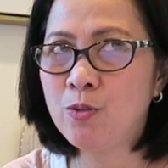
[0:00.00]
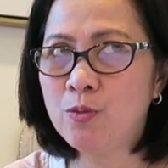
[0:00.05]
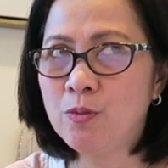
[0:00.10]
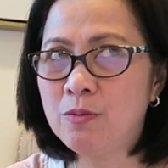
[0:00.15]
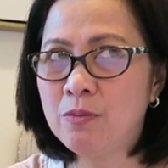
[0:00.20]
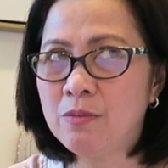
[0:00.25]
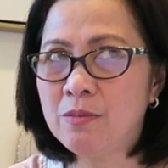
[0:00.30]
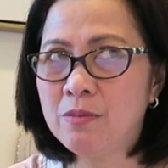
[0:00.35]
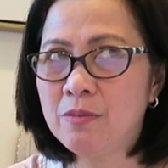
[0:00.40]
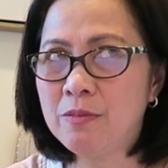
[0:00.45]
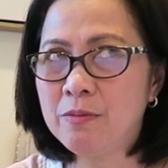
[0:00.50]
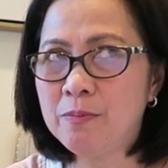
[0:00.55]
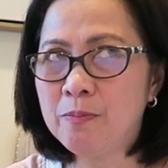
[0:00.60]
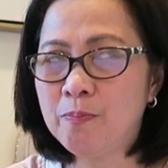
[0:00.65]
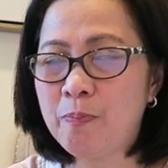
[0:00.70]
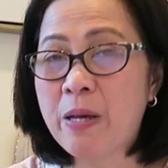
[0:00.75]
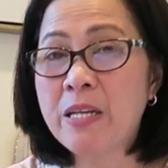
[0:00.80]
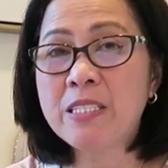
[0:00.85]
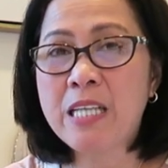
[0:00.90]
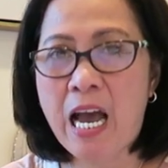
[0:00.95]
yung,
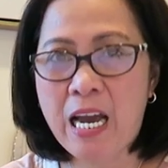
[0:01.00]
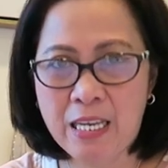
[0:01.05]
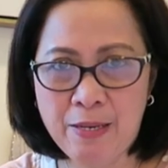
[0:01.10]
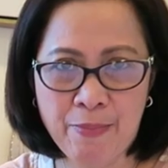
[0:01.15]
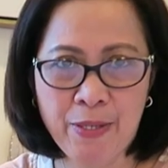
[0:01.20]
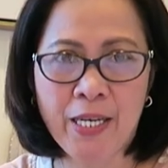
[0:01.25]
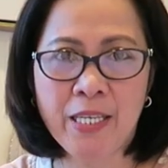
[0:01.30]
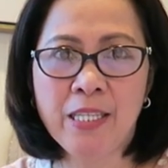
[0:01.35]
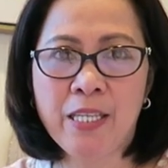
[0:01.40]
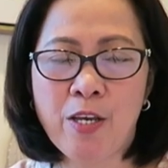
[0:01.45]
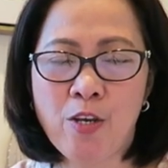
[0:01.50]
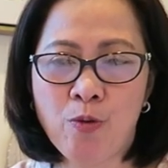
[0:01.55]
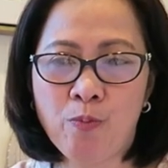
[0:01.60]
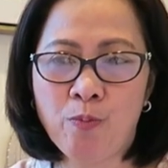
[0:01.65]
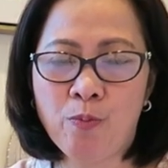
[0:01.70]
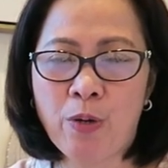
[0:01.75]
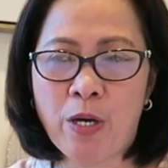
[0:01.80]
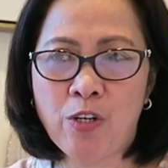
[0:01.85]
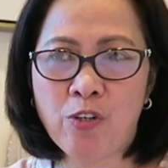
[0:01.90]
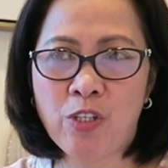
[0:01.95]
para sa akin, maganda
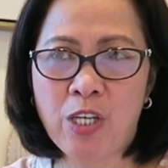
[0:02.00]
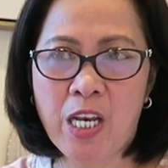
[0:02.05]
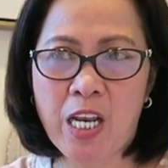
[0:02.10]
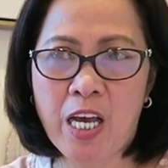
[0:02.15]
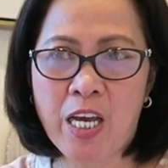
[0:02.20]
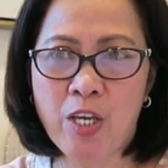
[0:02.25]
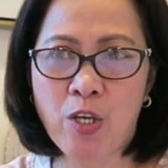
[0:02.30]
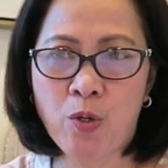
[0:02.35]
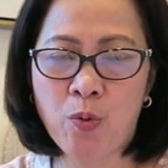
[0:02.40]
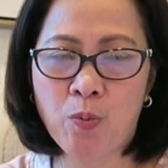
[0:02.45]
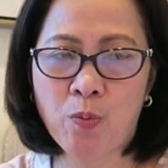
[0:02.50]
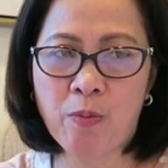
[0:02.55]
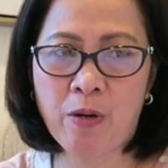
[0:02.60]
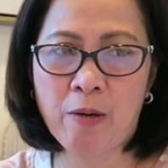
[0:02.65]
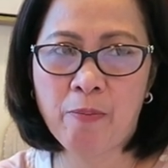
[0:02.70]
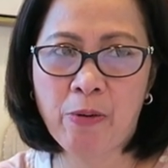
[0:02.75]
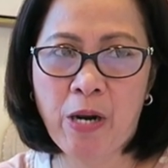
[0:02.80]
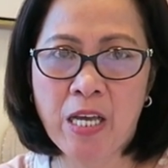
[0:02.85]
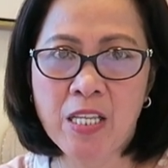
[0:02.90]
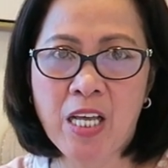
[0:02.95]
yung, ano nila, yung
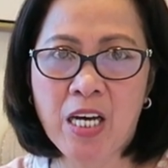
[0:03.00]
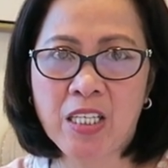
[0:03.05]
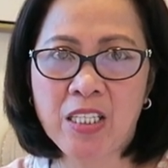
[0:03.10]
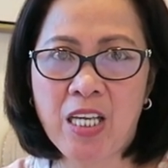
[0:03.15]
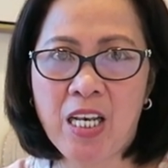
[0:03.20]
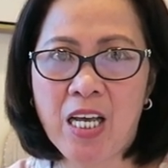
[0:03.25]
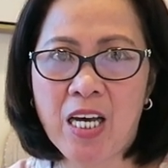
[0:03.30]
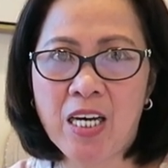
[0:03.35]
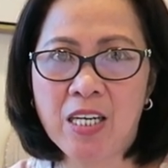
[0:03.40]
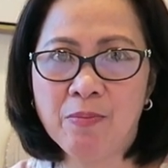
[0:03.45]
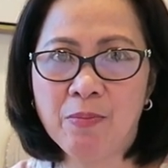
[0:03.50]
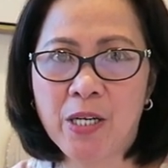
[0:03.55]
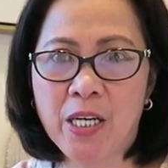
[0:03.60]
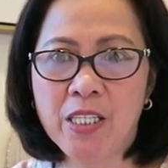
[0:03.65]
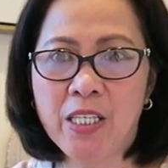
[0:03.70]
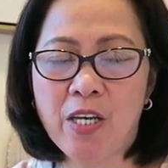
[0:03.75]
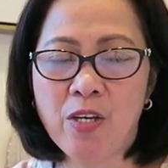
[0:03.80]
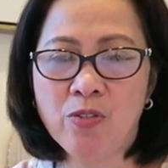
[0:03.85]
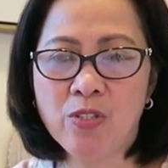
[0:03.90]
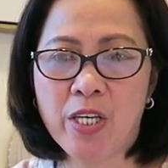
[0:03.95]
mga product nila.
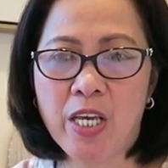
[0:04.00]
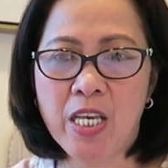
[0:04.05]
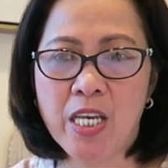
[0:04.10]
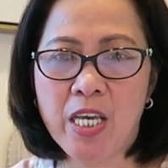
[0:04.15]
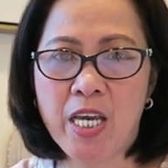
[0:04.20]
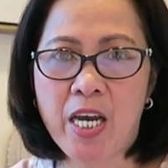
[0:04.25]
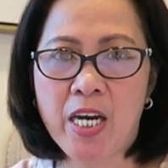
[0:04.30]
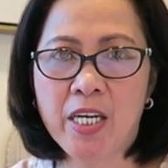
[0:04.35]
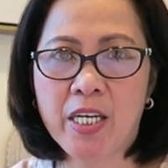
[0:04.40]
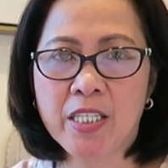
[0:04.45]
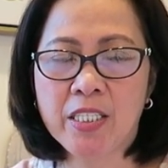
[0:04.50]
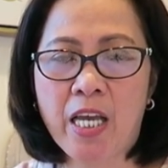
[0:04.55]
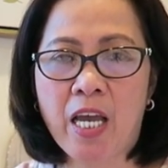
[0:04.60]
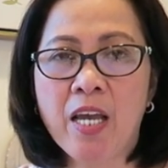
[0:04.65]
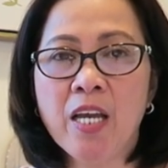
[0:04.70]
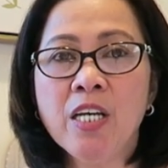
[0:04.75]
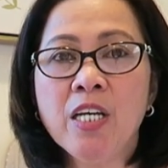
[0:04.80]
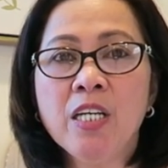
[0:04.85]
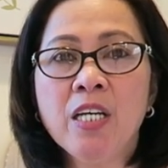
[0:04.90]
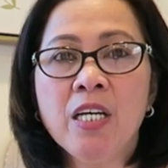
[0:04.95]
Maganda yung skincare.
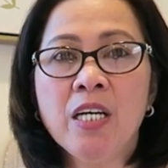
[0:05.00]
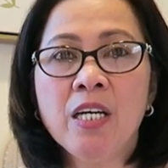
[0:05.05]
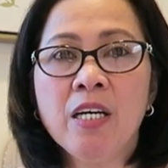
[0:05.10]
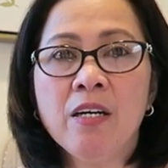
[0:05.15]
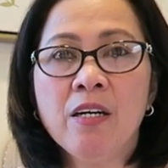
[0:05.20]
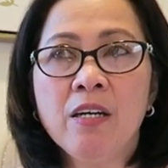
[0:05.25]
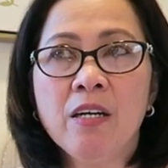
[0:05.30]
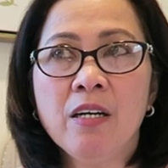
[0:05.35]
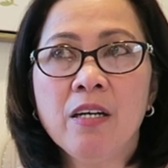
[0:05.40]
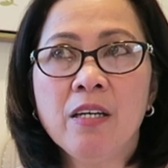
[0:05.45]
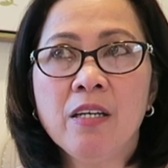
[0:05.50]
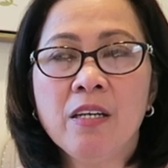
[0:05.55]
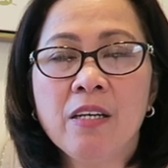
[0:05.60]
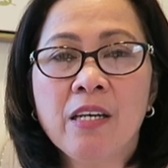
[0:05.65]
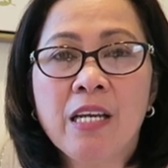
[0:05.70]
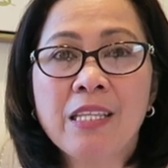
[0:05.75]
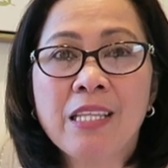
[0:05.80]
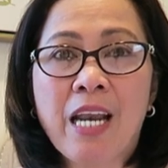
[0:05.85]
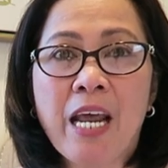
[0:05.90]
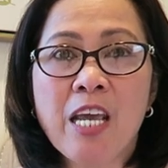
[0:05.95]
Kasi,
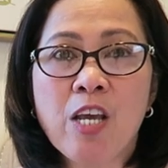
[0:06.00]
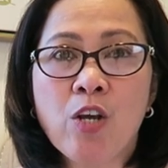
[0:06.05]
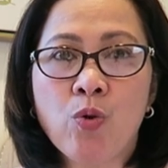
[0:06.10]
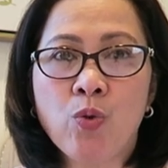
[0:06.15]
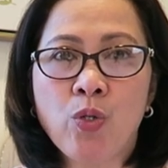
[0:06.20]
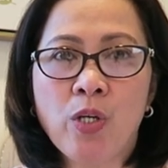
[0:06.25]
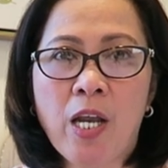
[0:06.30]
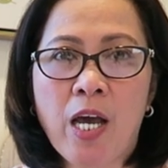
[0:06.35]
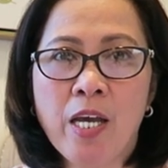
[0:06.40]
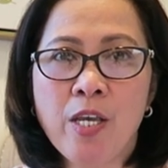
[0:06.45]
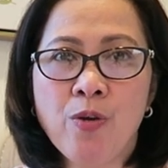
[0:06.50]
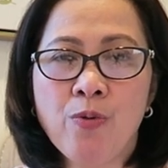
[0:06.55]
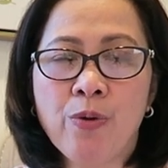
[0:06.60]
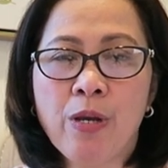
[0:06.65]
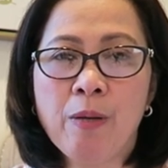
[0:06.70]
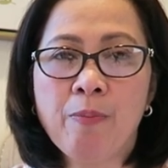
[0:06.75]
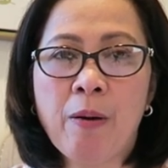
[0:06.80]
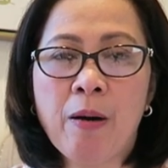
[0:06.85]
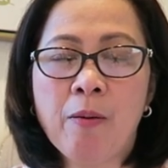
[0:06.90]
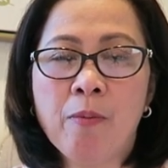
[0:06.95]
na-try ko na
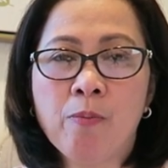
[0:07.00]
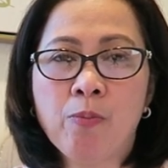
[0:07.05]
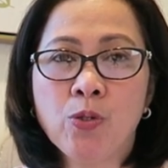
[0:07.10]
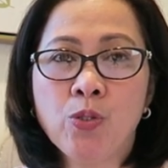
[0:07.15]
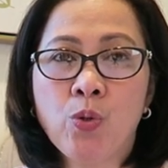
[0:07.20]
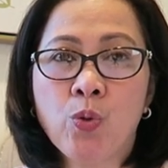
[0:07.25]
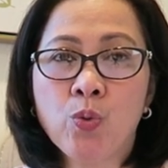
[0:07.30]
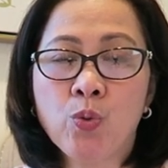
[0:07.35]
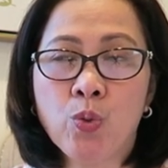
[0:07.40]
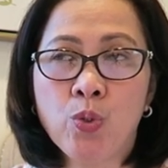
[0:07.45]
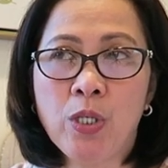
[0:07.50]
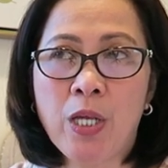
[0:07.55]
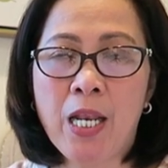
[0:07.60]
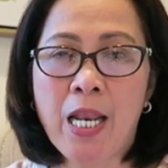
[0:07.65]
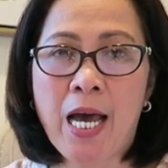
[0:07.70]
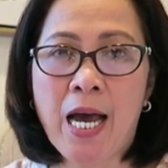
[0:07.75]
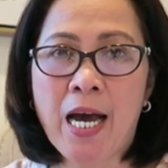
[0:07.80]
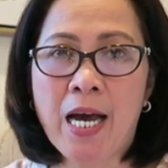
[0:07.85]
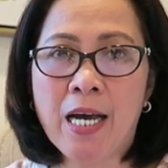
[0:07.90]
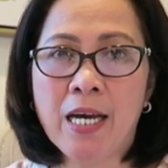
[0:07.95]
yung ibang produkto
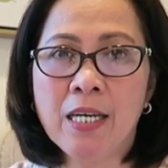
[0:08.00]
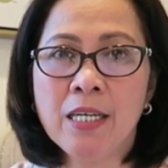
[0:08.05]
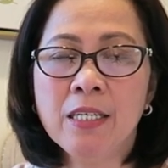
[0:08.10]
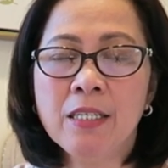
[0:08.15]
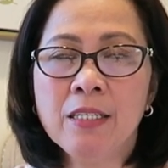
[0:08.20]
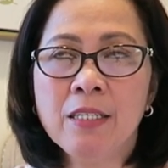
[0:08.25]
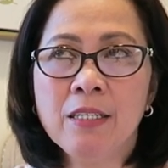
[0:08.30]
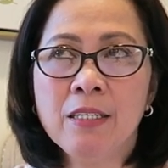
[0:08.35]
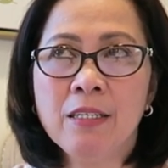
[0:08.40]
nila